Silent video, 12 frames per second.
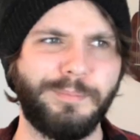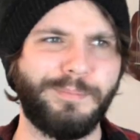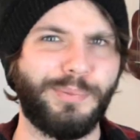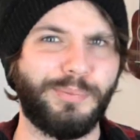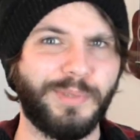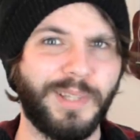
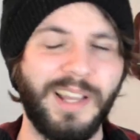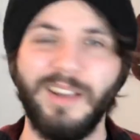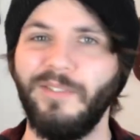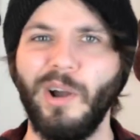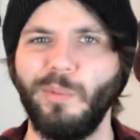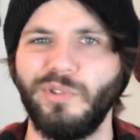pff,
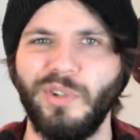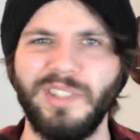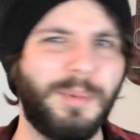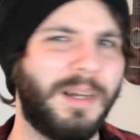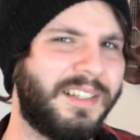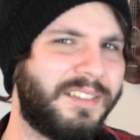warum
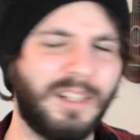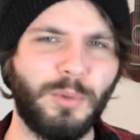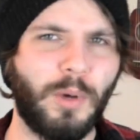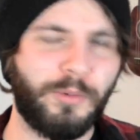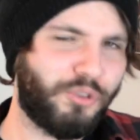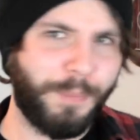sollte man das dann
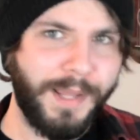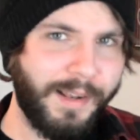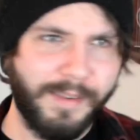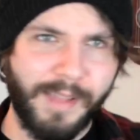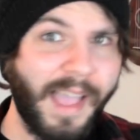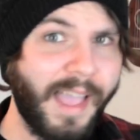überhaupt
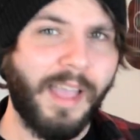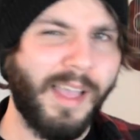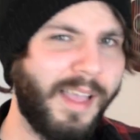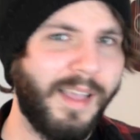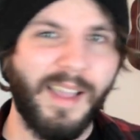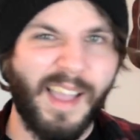spielen? Hä?
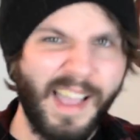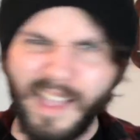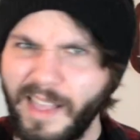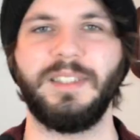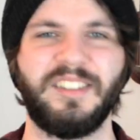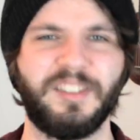Hä?
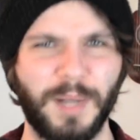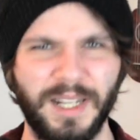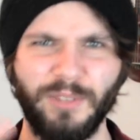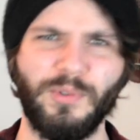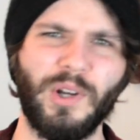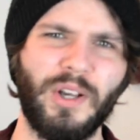Die
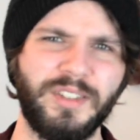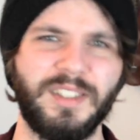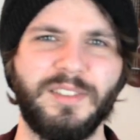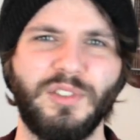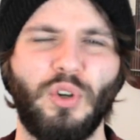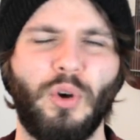zweite
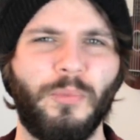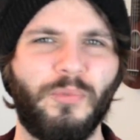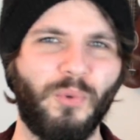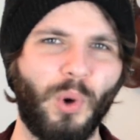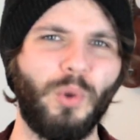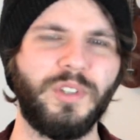Voraussetzung, um
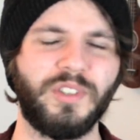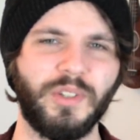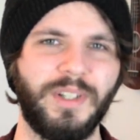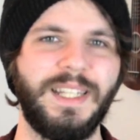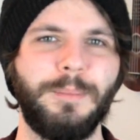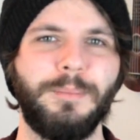Flow zu
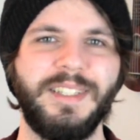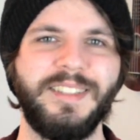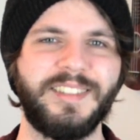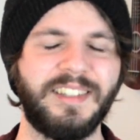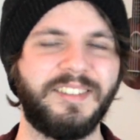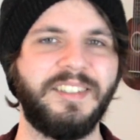erleben,
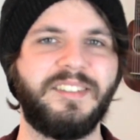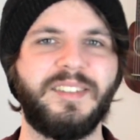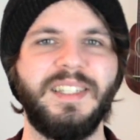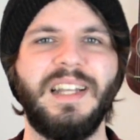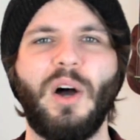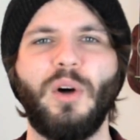ist, dass die
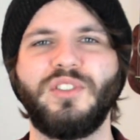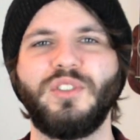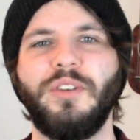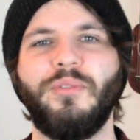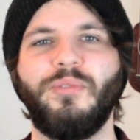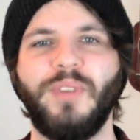Ziele auch zu
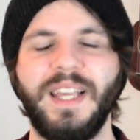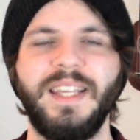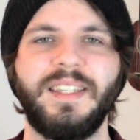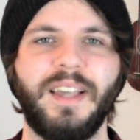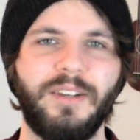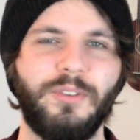den
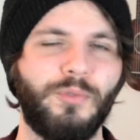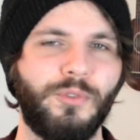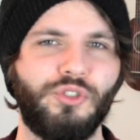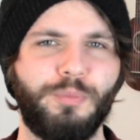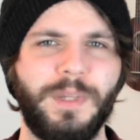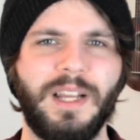Fähigkeiten von
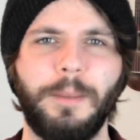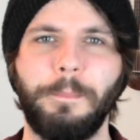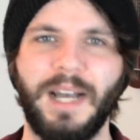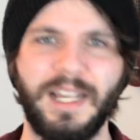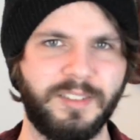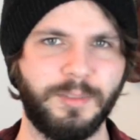Spielern
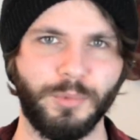passen